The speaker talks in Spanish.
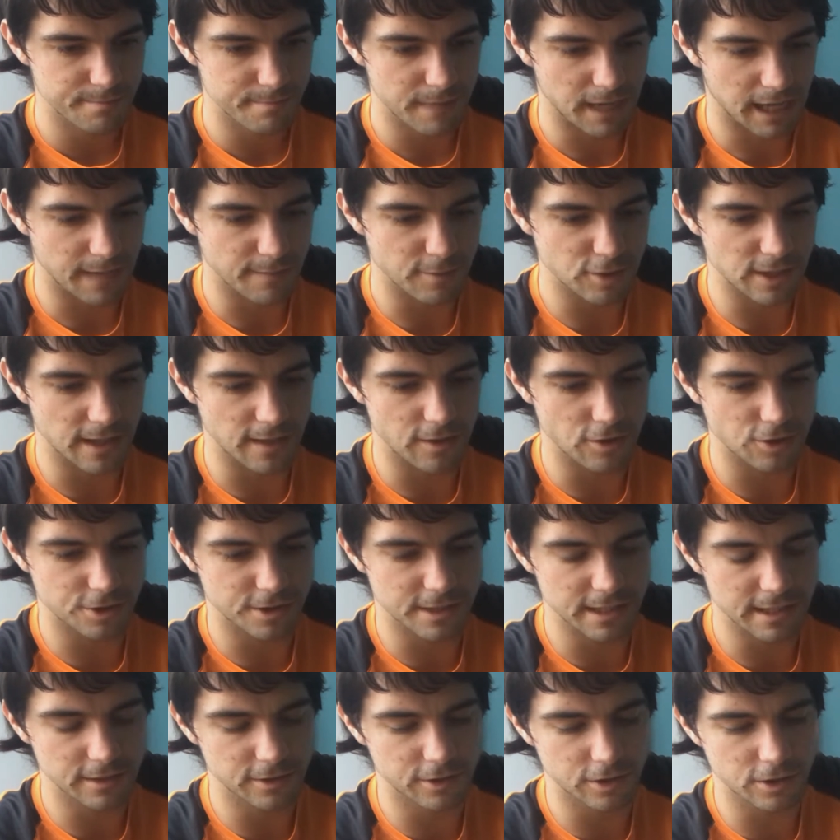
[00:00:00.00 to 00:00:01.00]
Bajamos a
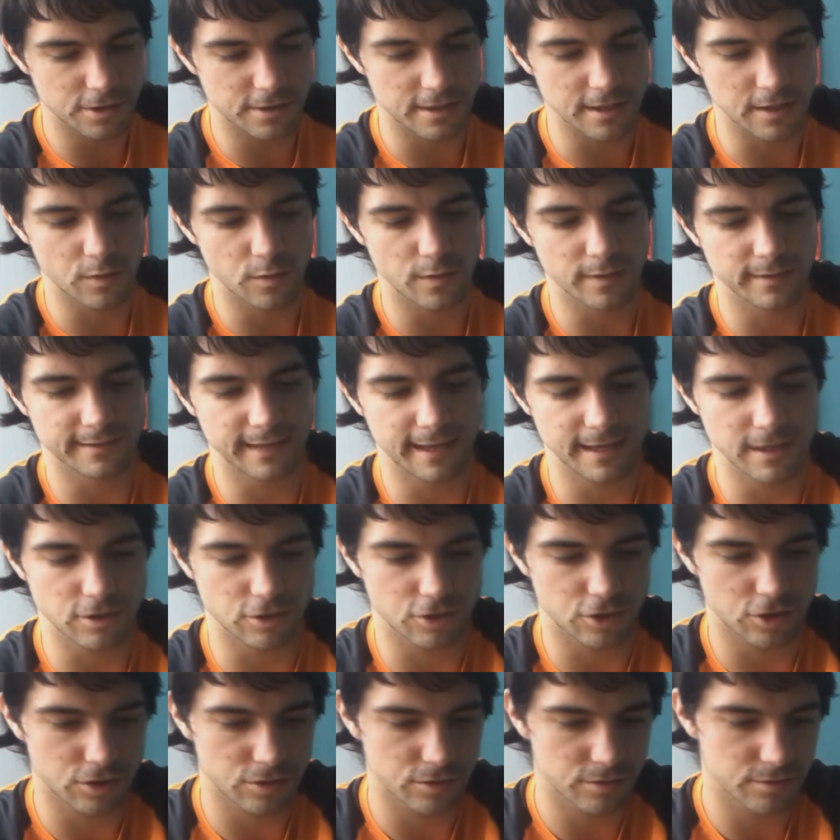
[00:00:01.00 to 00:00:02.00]

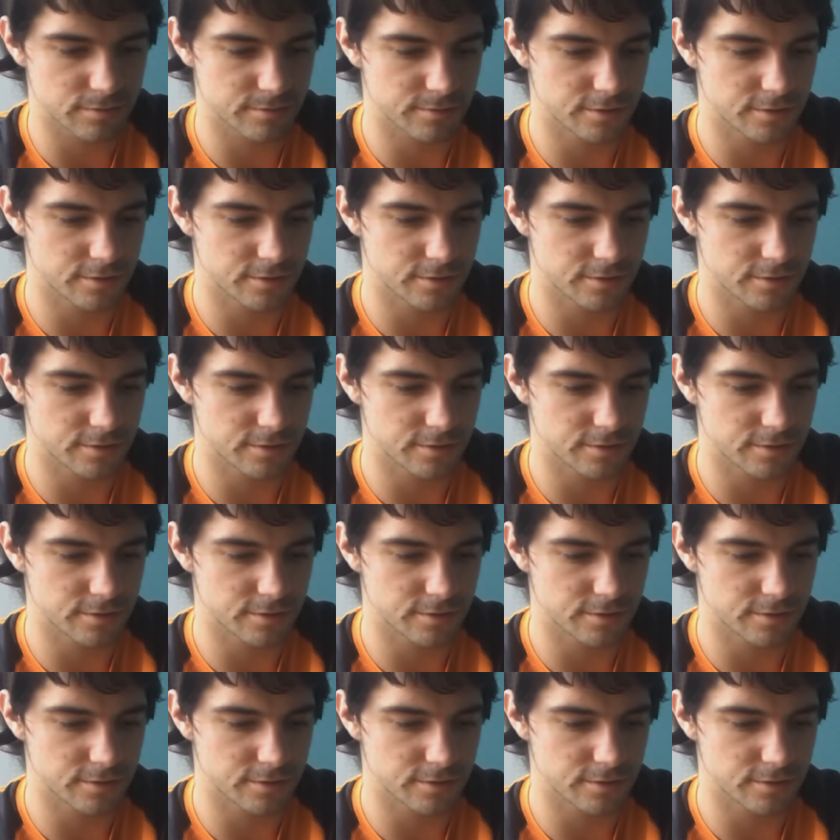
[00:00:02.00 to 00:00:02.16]
258.